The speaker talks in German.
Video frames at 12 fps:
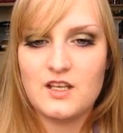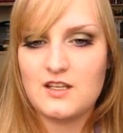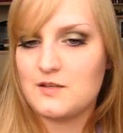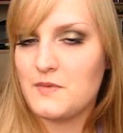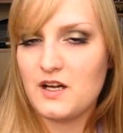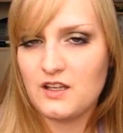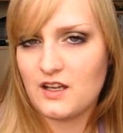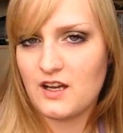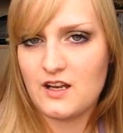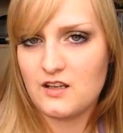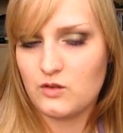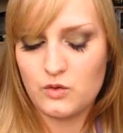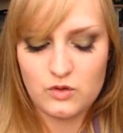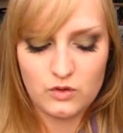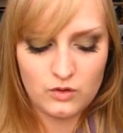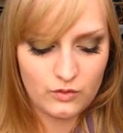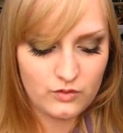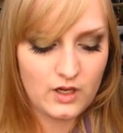Ich mag ja keine
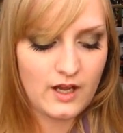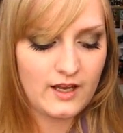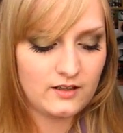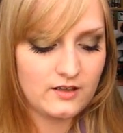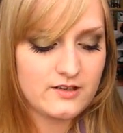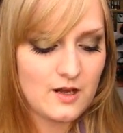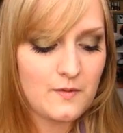süßen Düfte eigentlich,